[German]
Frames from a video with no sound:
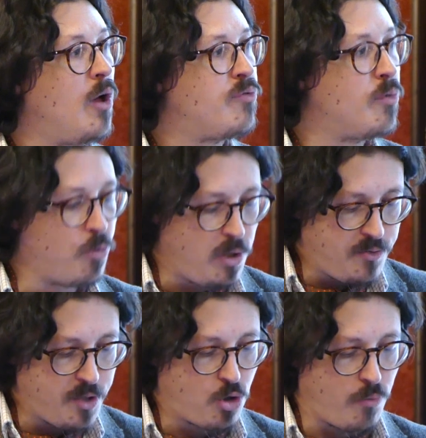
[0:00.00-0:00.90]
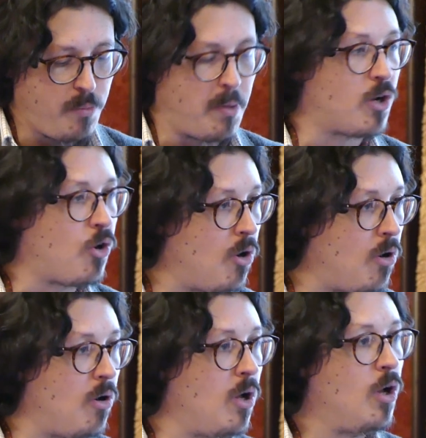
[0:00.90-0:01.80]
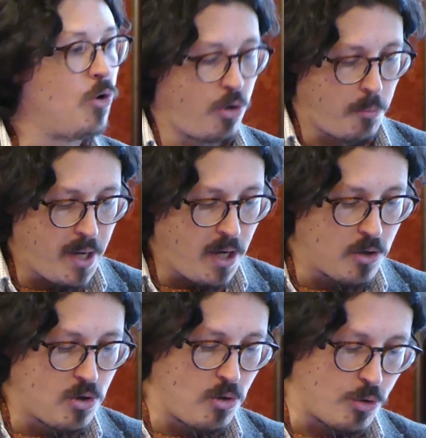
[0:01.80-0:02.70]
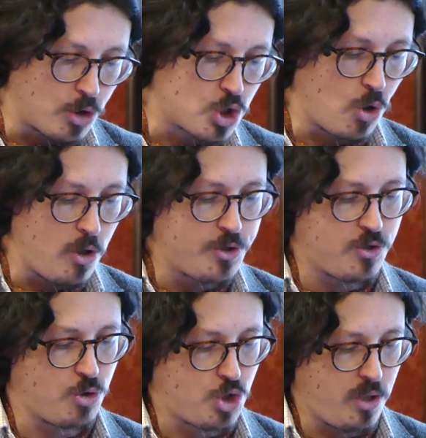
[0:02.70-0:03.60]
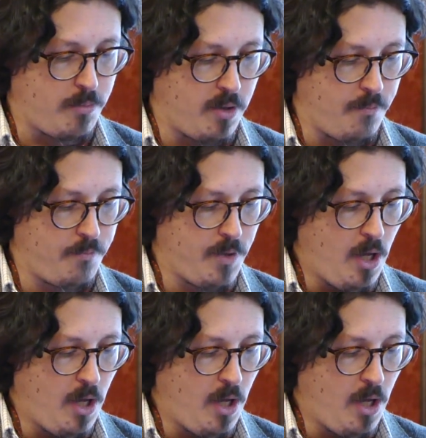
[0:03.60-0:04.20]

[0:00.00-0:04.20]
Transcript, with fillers: für Politiker wie Macron oder Merkel oder Scholz zu stimmen.